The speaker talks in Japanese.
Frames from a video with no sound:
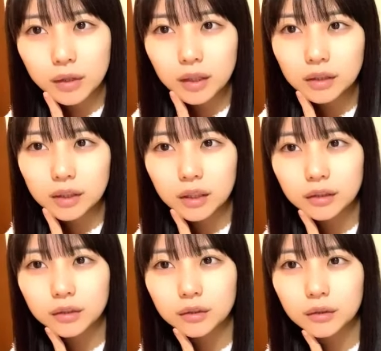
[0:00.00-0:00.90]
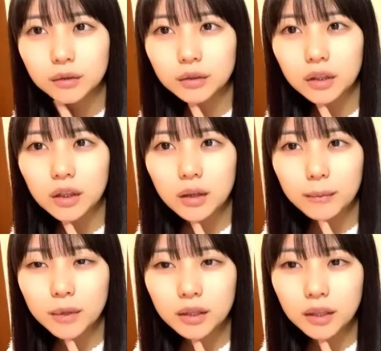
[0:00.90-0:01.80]
何時からするのって
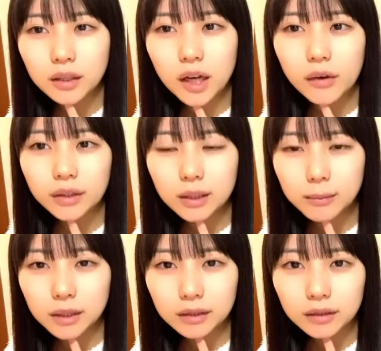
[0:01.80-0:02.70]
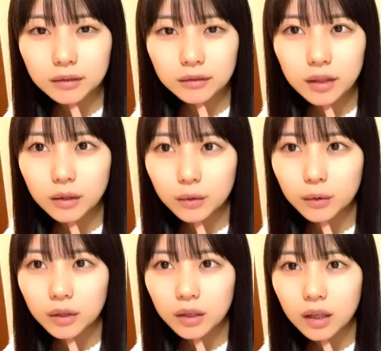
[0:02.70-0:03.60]
みんなに合わせます割
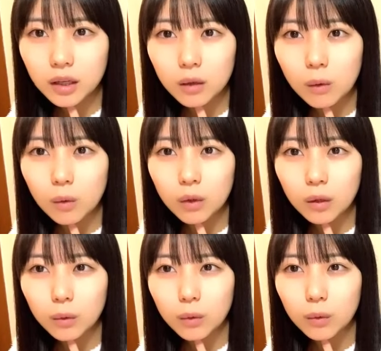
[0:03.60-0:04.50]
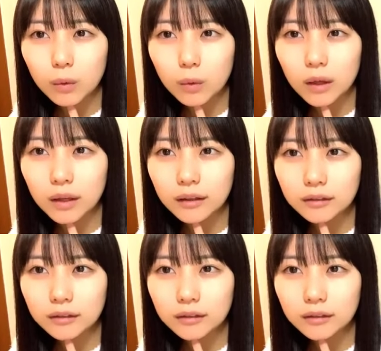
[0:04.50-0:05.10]
と意見が多い方向へ